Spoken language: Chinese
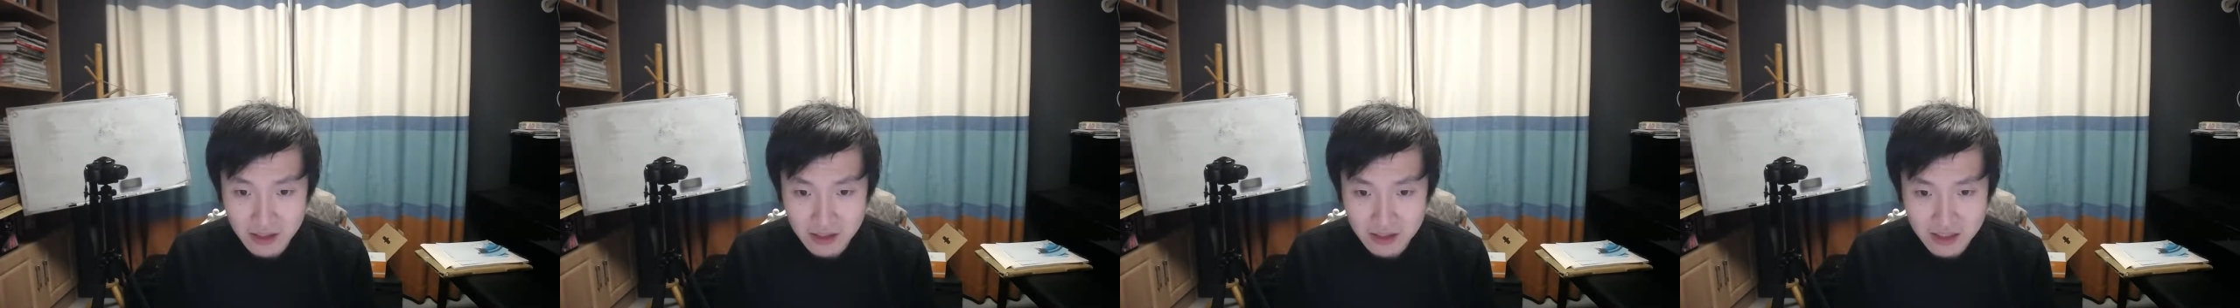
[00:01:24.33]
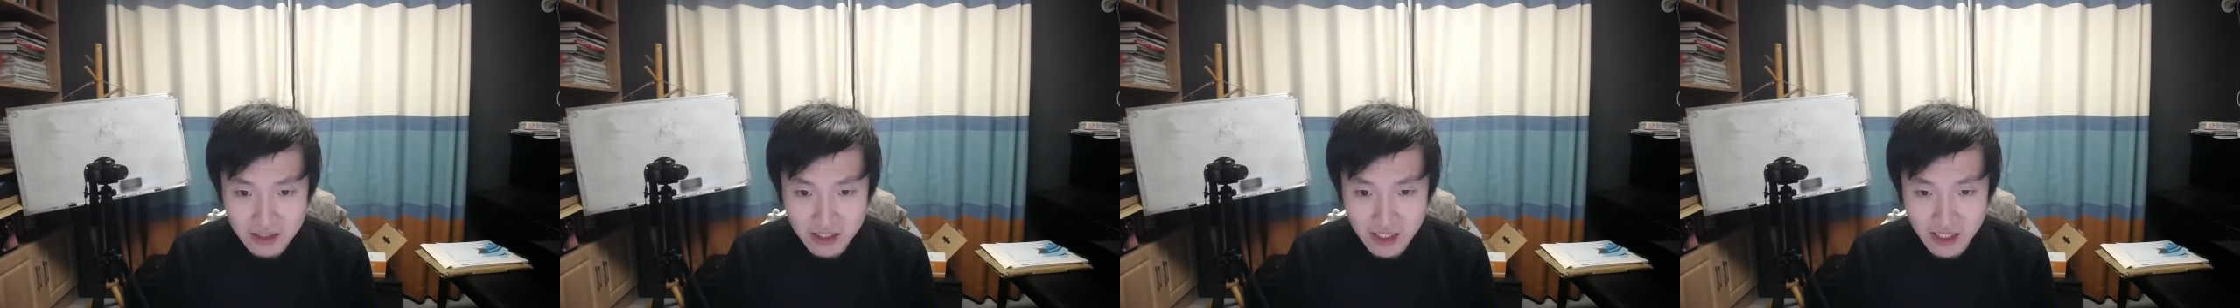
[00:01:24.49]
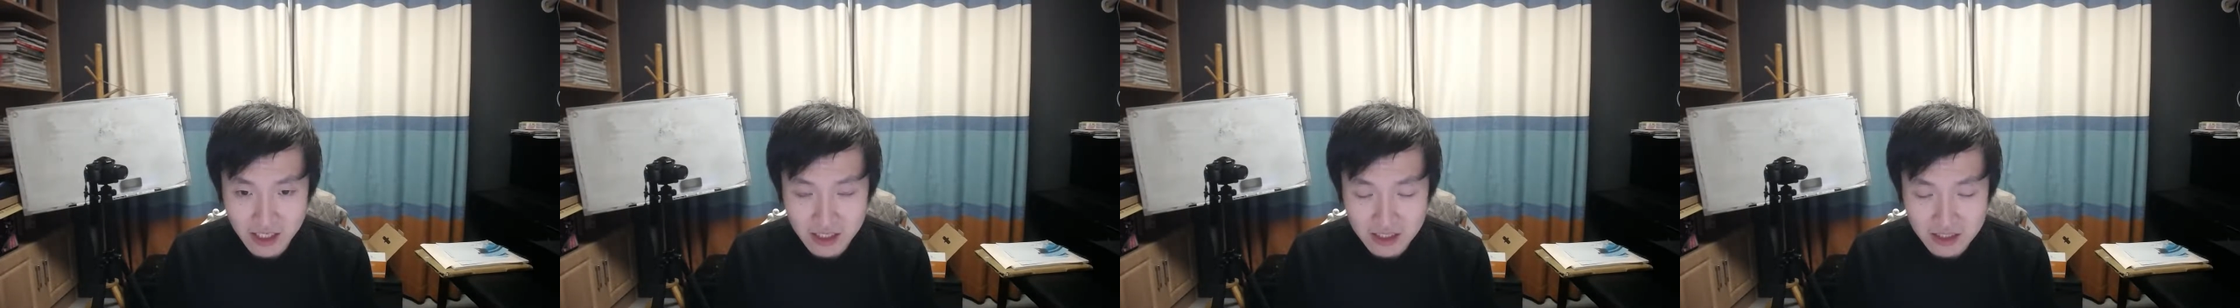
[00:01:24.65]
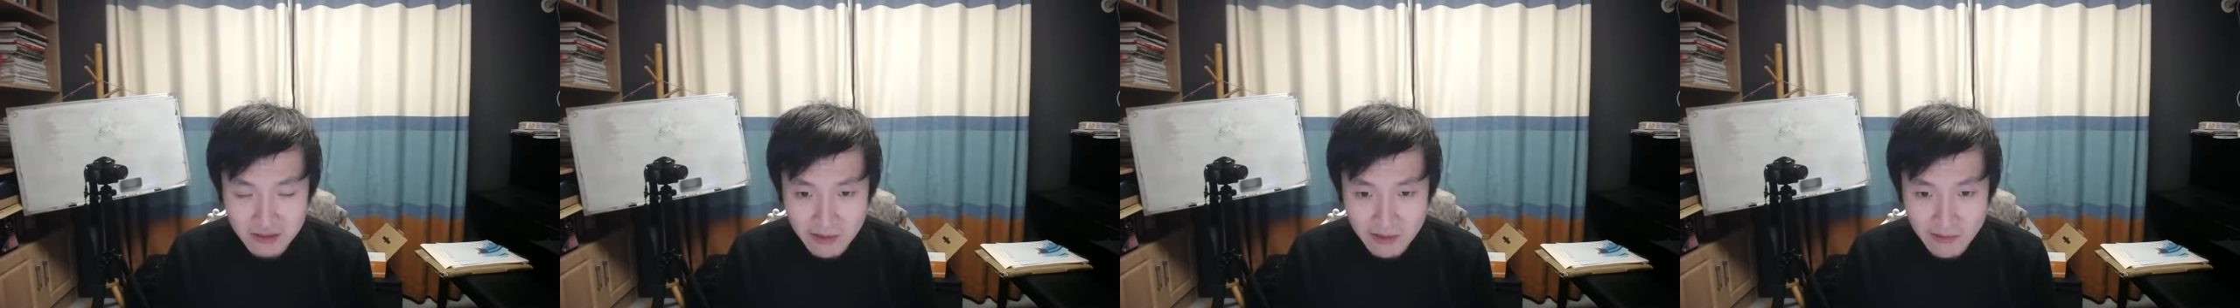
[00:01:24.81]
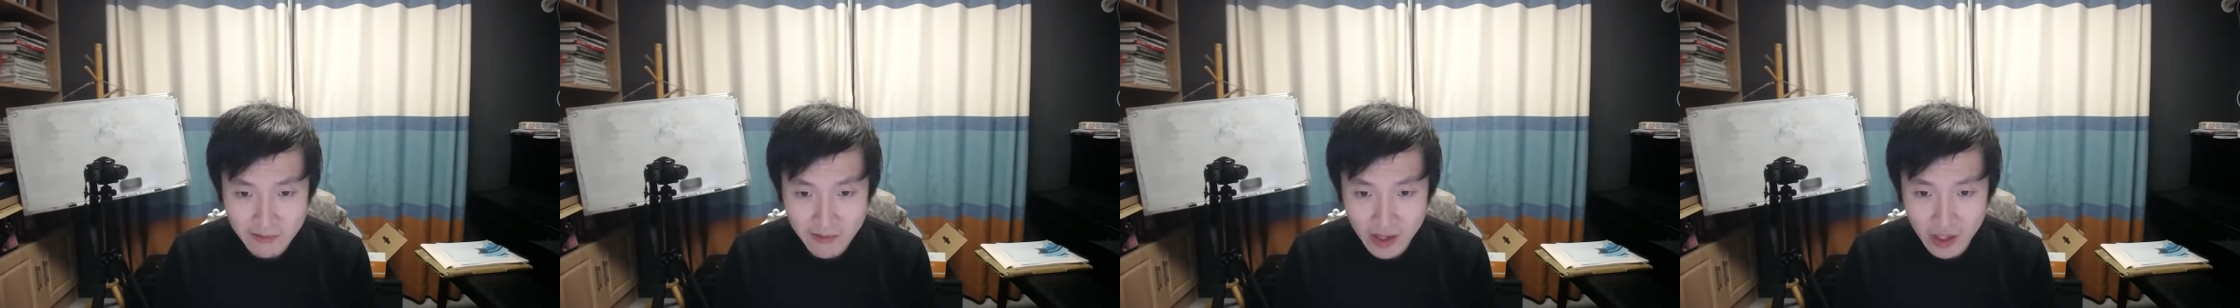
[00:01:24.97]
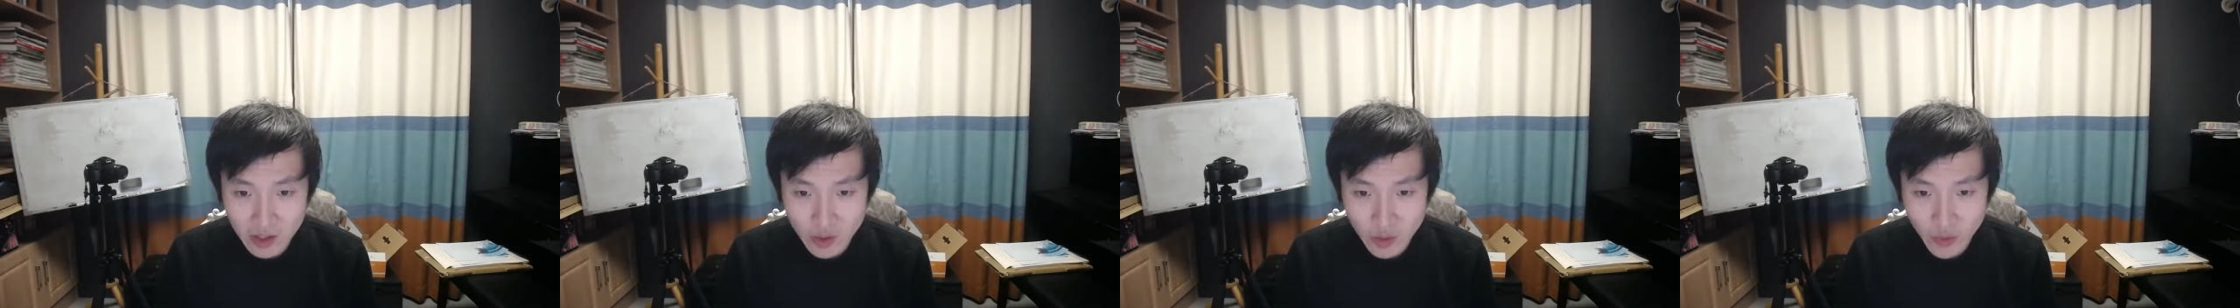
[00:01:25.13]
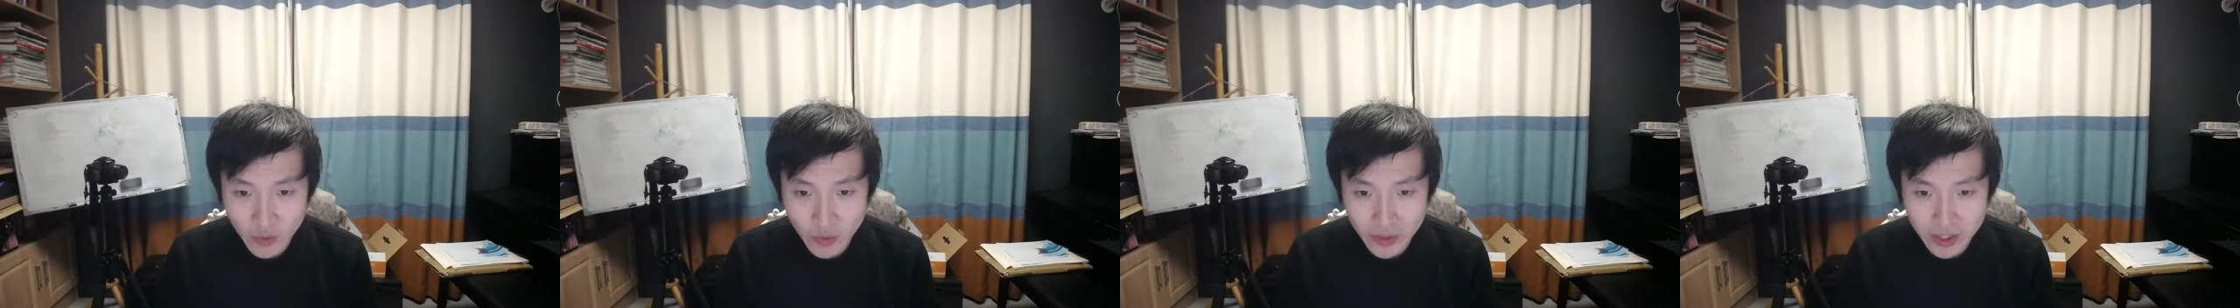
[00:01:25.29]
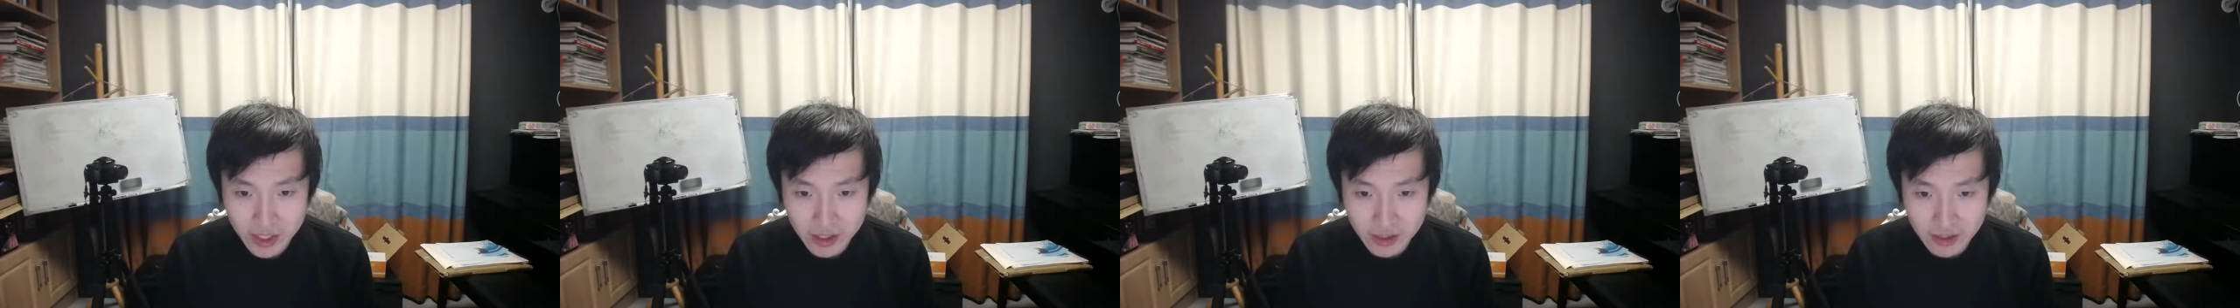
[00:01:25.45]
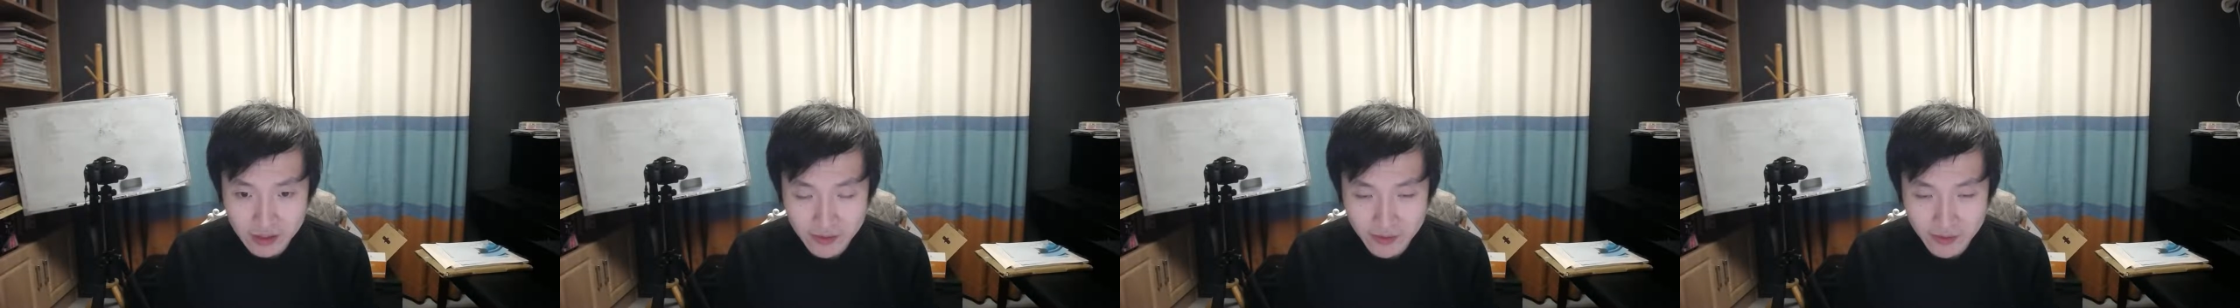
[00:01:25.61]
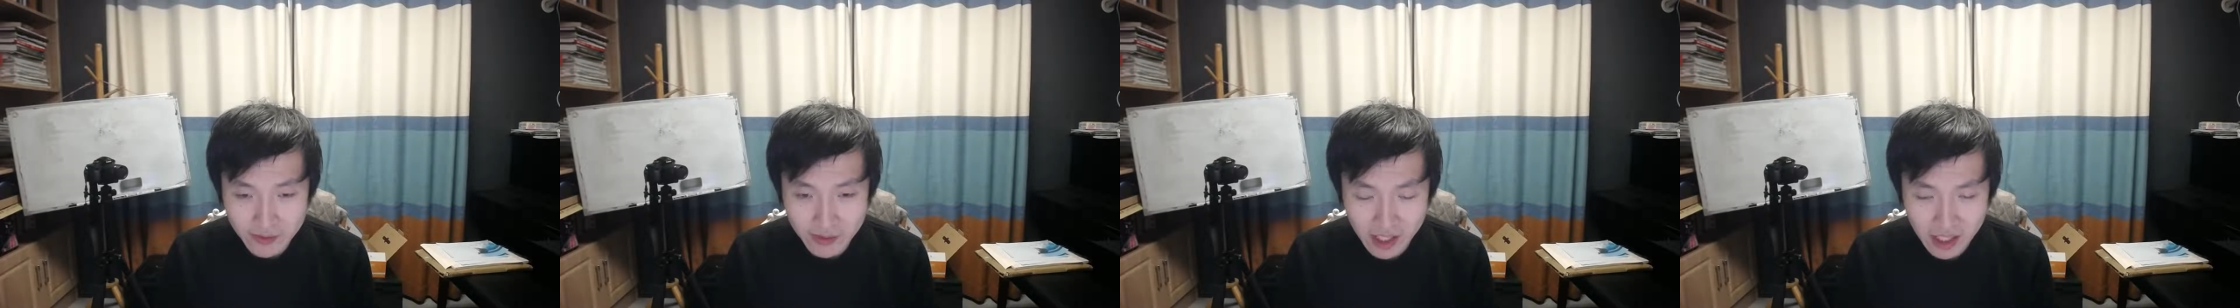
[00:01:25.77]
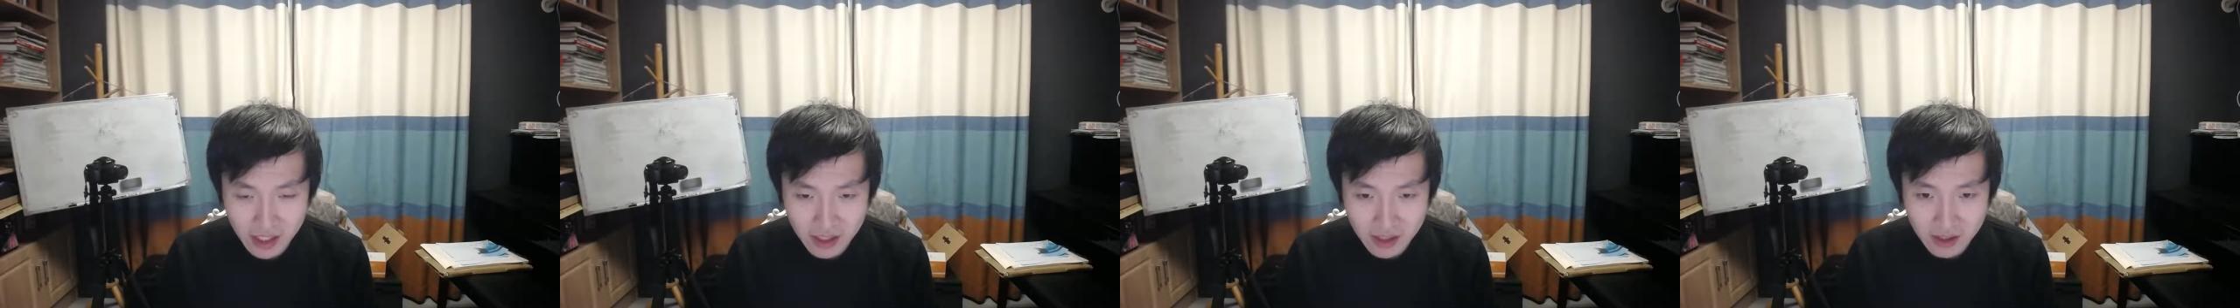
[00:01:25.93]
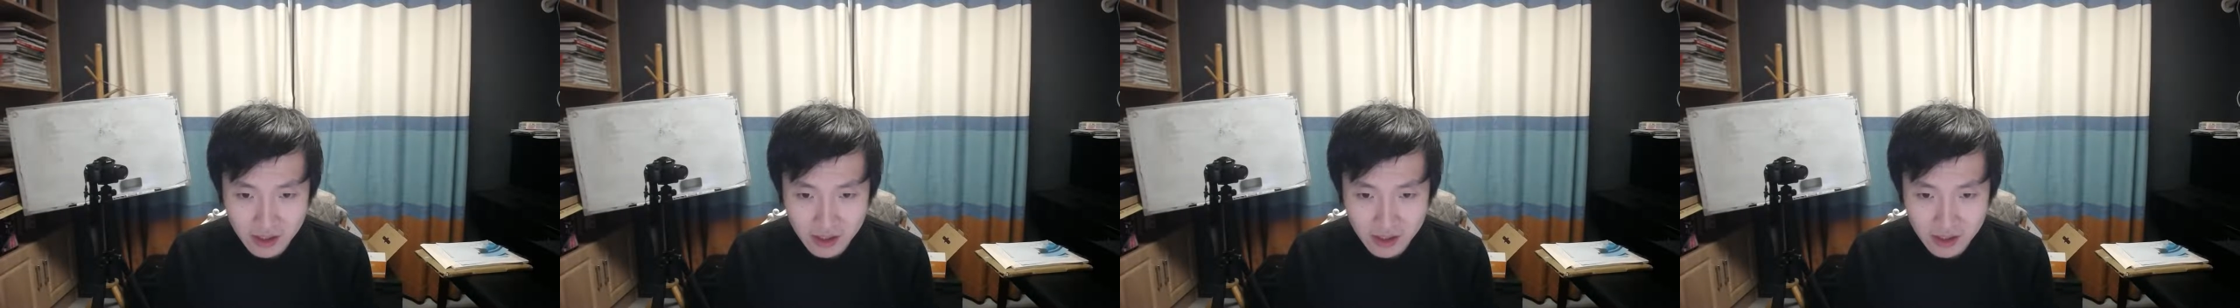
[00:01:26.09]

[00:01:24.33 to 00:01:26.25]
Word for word: 定个什么帮规，对吧？